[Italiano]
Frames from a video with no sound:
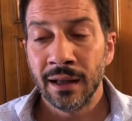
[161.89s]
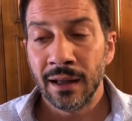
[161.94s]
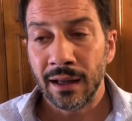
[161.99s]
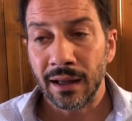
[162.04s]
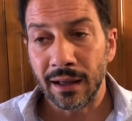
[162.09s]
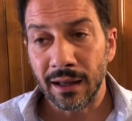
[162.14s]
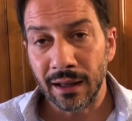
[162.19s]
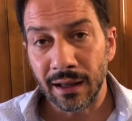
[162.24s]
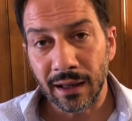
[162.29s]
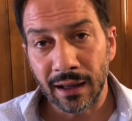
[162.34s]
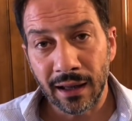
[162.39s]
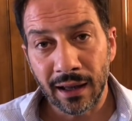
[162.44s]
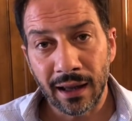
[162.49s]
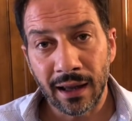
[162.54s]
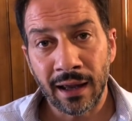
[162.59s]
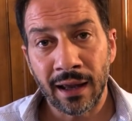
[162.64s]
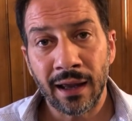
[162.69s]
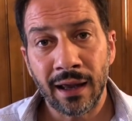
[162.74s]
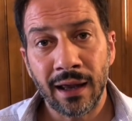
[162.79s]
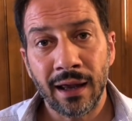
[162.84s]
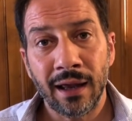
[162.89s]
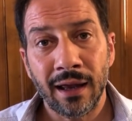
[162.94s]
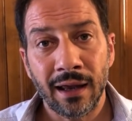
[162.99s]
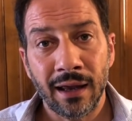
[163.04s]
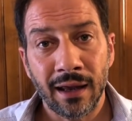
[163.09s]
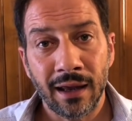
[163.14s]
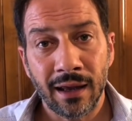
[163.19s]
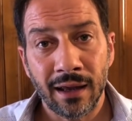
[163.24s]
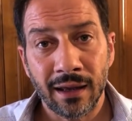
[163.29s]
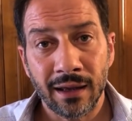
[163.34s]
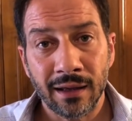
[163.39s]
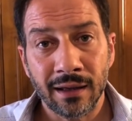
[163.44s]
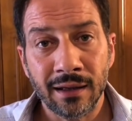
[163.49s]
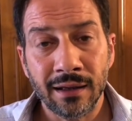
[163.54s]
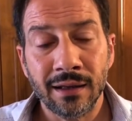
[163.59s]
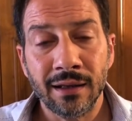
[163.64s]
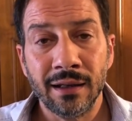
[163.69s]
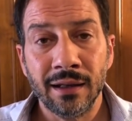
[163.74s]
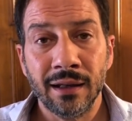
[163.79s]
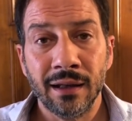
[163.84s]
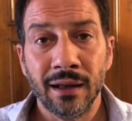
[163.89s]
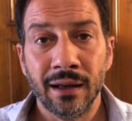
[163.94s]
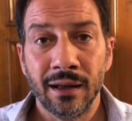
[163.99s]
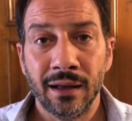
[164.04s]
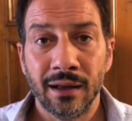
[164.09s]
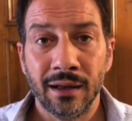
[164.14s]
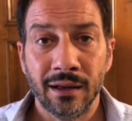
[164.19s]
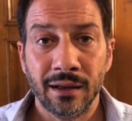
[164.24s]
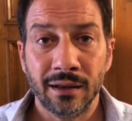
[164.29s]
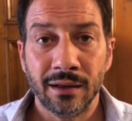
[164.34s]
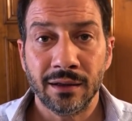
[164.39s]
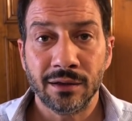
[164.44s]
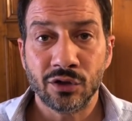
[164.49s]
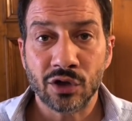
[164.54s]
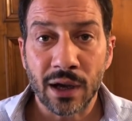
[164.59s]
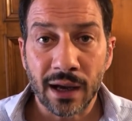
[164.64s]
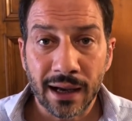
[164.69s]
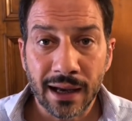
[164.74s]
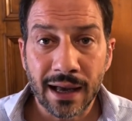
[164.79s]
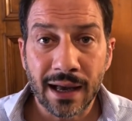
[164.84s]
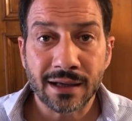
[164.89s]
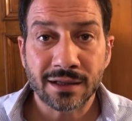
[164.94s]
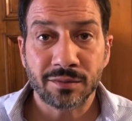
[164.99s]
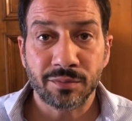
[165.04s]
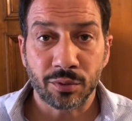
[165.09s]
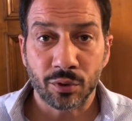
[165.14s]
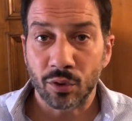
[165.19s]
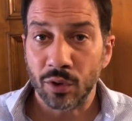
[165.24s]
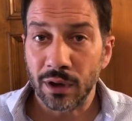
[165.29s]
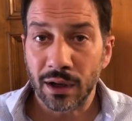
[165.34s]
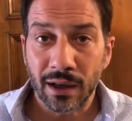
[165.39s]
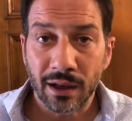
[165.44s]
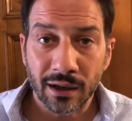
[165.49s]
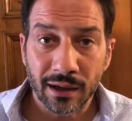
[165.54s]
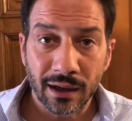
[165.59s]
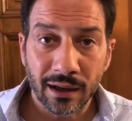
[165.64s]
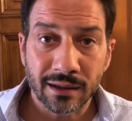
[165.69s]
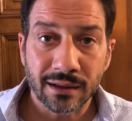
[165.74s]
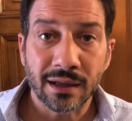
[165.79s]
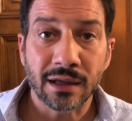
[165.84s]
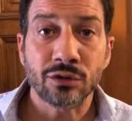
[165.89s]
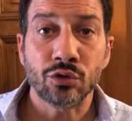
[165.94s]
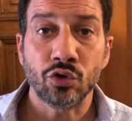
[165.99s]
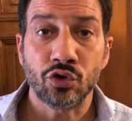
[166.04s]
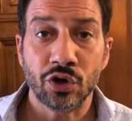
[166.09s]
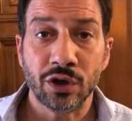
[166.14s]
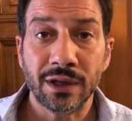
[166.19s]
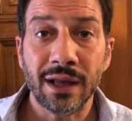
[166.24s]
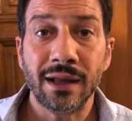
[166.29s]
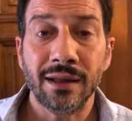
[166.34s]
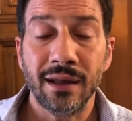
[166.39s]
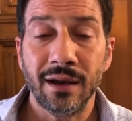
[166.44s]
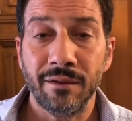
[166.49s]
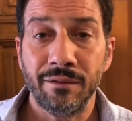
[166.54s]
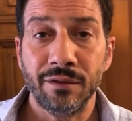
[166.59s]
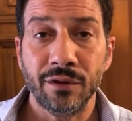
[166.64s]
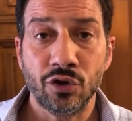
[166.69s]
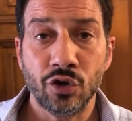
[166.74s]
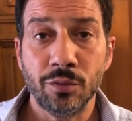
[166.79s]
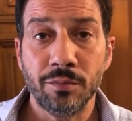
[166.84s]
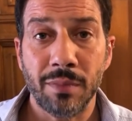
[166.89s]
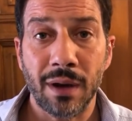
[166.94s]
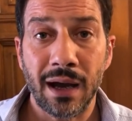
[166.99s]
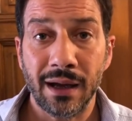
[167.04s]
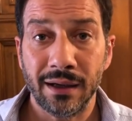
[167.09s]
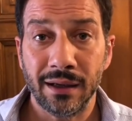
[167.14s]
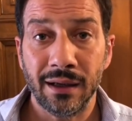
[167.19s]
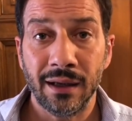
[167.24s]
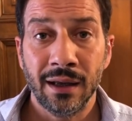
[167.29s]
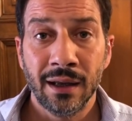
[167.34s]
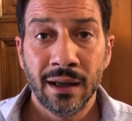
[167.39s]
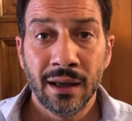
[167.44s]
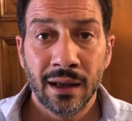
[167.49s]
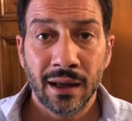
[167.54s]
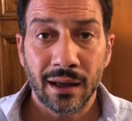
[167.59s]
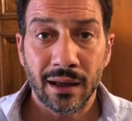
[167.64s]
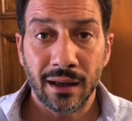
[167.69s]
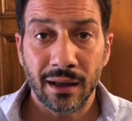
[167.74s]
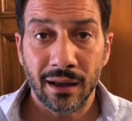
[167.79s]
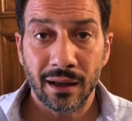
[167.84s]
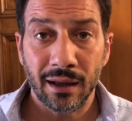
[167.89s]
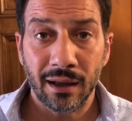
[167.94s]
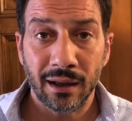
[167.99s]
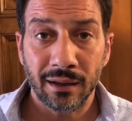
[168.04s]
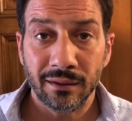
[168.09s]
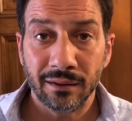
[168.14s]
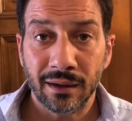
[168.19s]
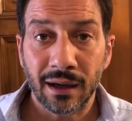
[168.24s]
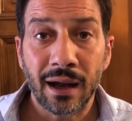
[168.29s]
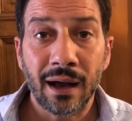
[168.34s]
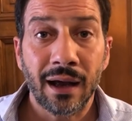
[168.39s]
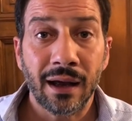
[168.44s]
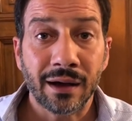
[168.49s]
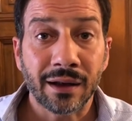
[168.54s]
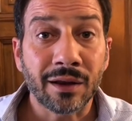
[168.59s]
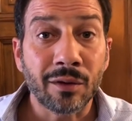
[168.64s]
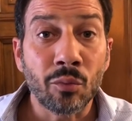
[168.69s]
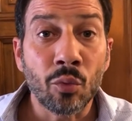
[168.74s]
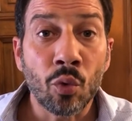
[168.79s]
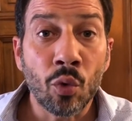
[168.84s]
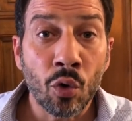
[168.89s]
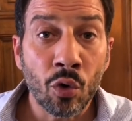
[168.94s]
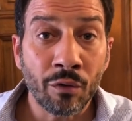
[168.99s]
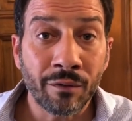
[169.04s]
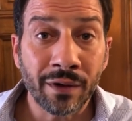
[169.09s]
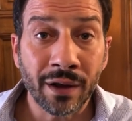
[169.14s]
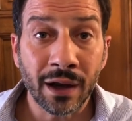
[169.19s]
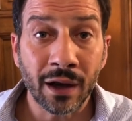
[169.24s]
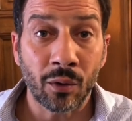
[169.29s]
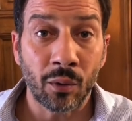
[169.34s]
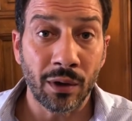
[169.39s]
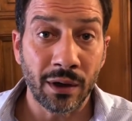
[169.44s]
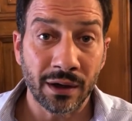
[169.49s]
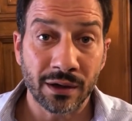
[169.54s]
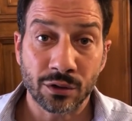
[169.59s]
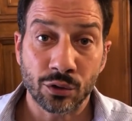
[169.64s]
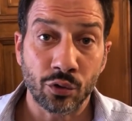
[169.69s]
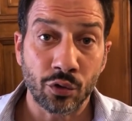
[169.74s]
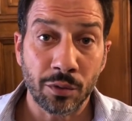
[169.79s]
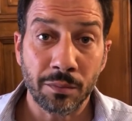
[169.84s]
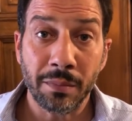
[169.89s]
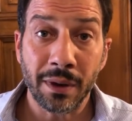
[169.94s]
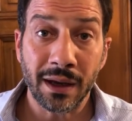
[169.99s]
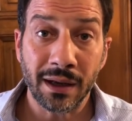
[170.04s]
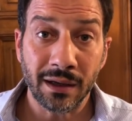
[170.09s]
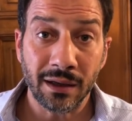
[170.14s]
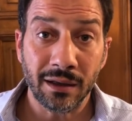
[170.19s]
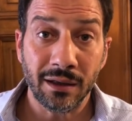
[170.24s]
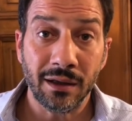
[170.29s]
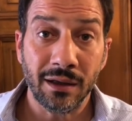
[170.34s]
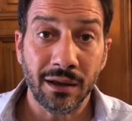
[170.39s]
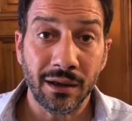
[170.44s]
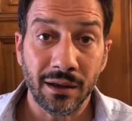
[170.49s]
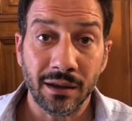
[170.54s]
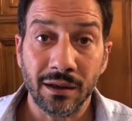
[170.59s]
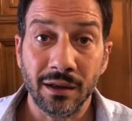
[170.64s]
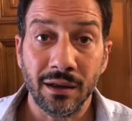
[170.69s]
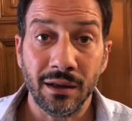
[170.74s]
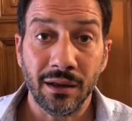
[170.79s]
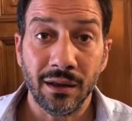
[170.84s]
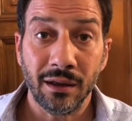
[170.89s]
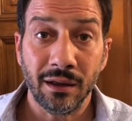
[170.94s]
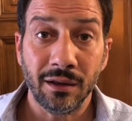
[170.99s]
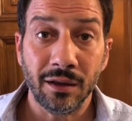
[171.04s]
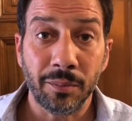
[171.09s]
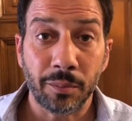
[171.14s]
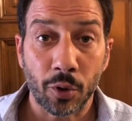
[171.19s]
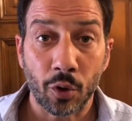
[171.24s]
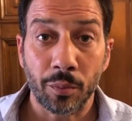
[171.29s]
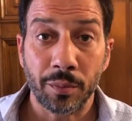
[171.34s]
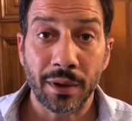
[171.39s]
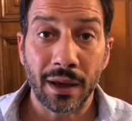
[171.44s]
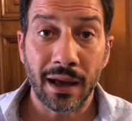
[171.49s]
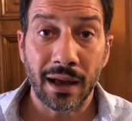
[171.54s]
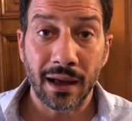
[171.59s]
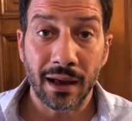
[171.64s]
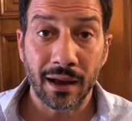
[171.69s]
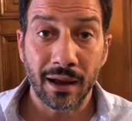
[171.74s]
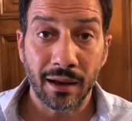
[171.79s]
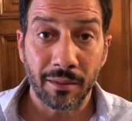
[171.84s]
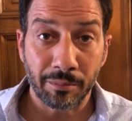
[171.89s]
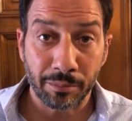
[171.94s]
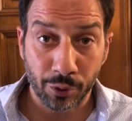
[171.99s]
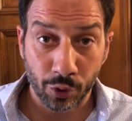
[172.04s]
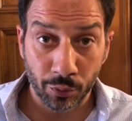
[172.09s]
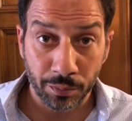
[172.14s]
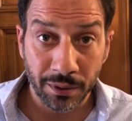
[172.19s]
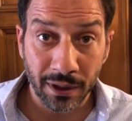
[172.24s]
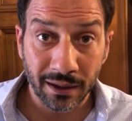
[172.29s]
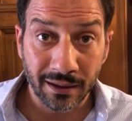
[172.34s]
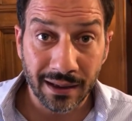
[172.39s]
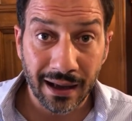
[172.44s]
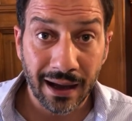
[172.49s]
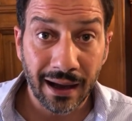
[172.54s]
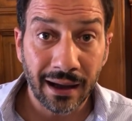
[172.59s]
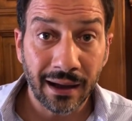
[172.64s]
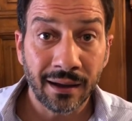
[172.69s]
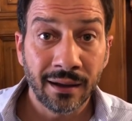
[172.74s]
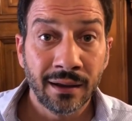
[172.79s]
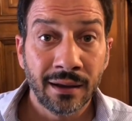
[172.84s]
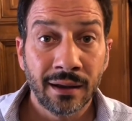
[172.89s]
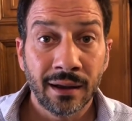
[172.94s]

Eh, e il eh, Giancaspro, la, la, la società dell'FC Bari, eh, andrà rimuovere quelli che sono i beni di, di, di propria proprietà.